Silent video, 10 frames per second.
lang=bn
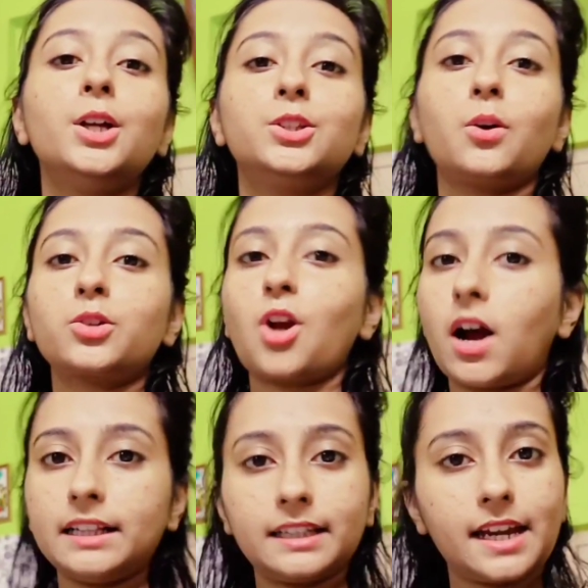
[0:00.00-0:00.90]
তো
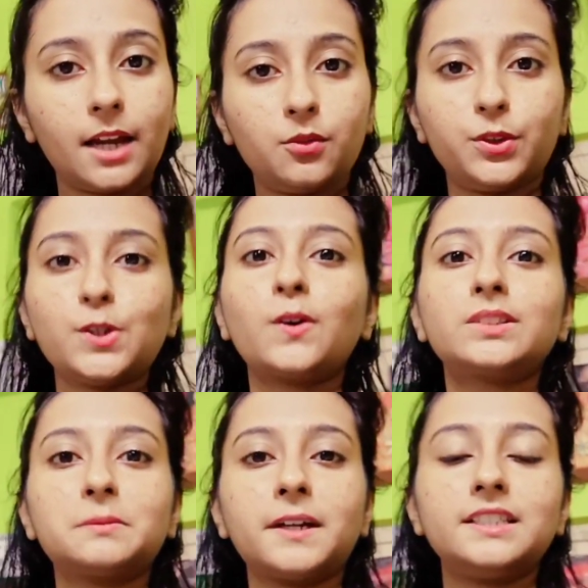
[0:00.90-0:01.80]
সকাল থেকে কেন ভিডিও
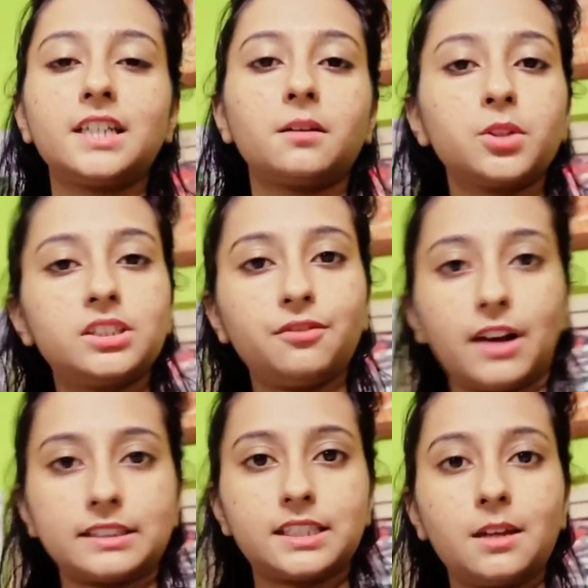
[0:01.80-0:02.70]
করতে পারিনি সেটা বলছি
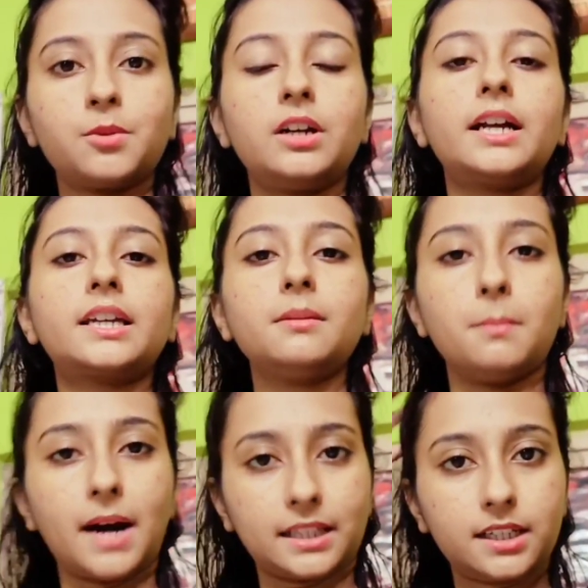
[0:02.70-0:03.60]
ফার্স্টেই বলে রাখি
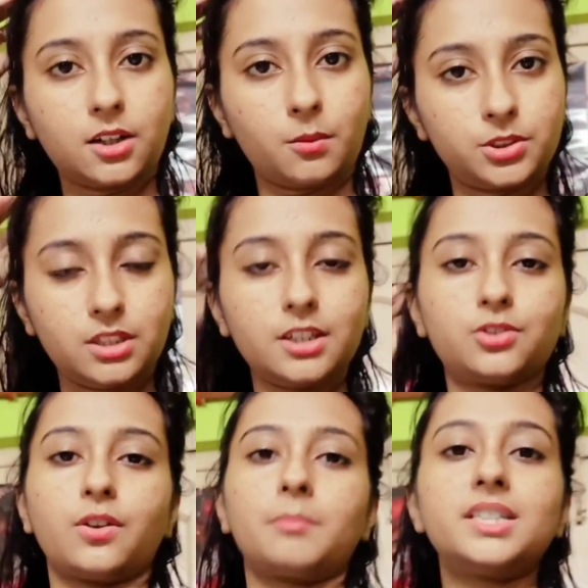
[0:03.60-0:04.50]
মাথাটার অবস্থা
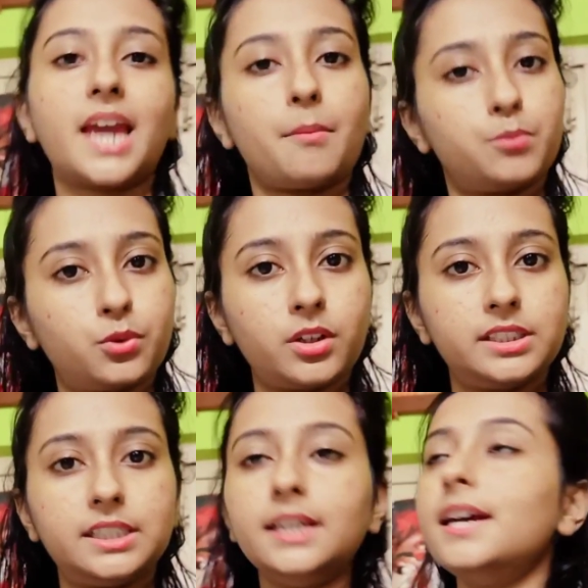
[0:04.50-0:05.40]
দেখছো আমি শ্যাম্পু
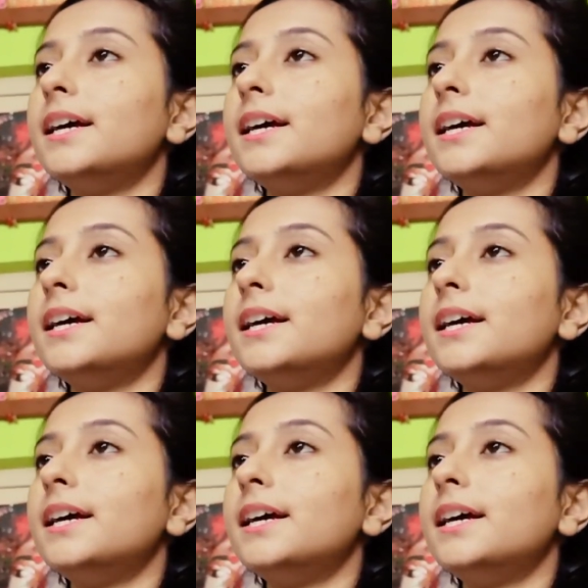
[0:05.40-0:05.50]
করেছি